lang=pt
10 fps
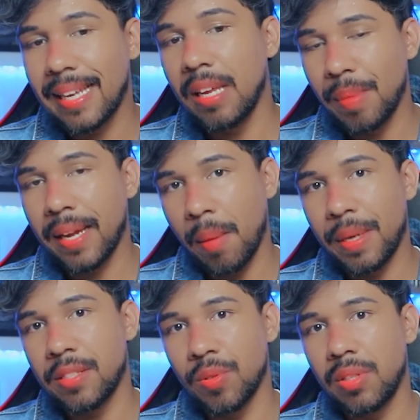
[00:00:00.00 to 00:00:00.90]
clima que
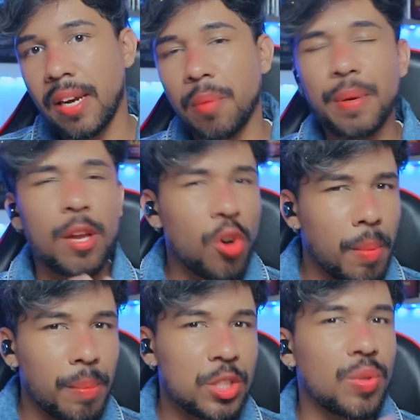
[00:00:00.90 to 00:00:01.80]
aparece no trailer. Porque
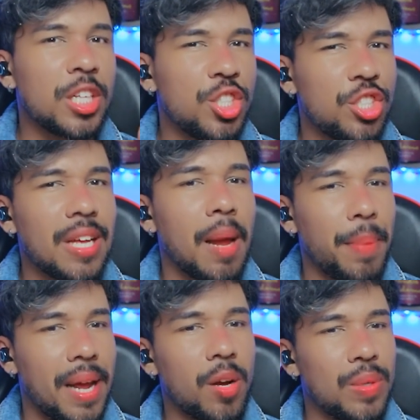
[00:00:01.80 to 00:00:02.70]
normalmente, quando a gente tá na
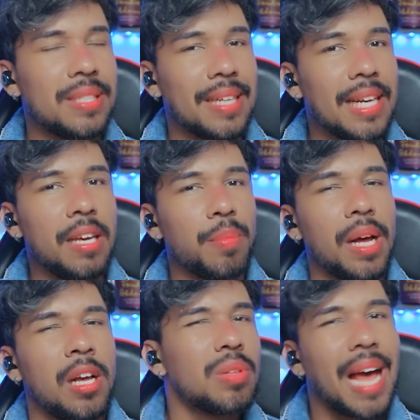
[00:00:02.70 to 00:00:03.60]
praia com esse
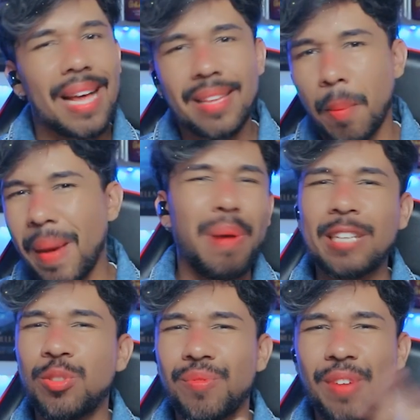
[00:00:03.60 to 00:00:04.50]
clima, do nada
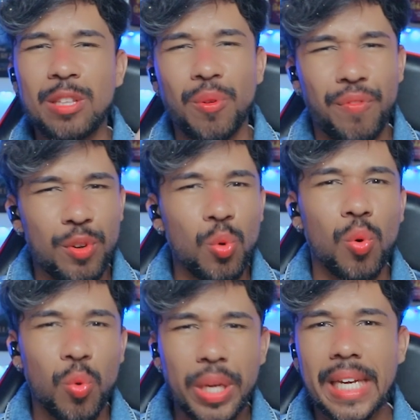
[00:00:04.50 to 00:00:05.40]
bate um vento frio
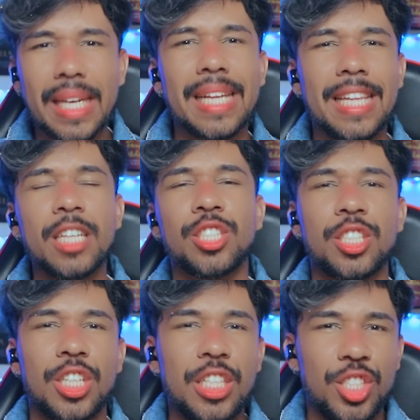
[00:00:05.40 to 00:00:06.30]
ruim que deixa a
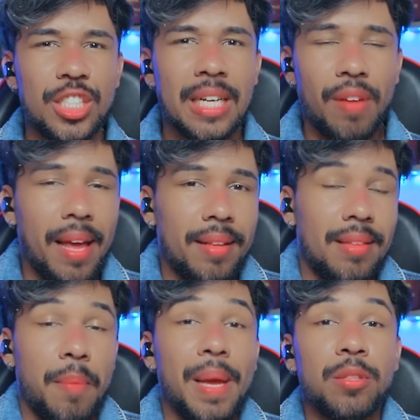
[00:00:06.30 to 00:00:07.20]
gente é,
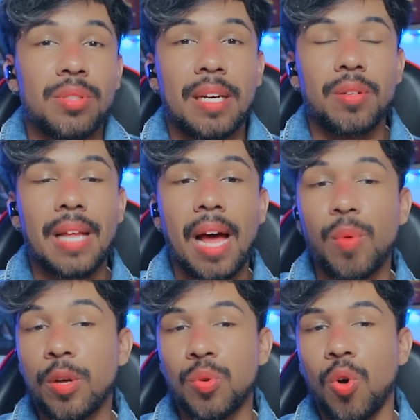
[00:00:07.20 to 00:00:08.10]
tremendo saindo da
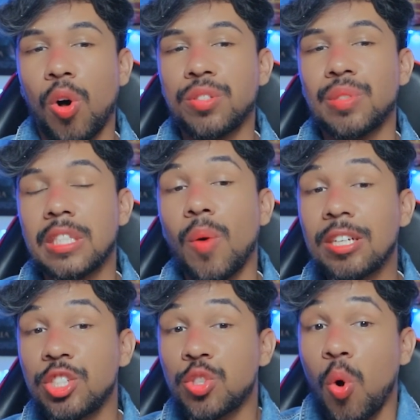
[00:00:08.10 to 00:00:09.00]
água, eu não gosto. Então
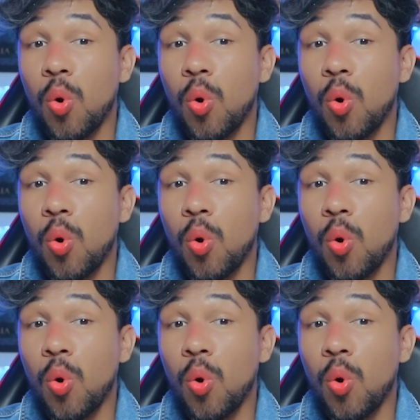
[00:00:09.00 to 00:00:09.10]
a gente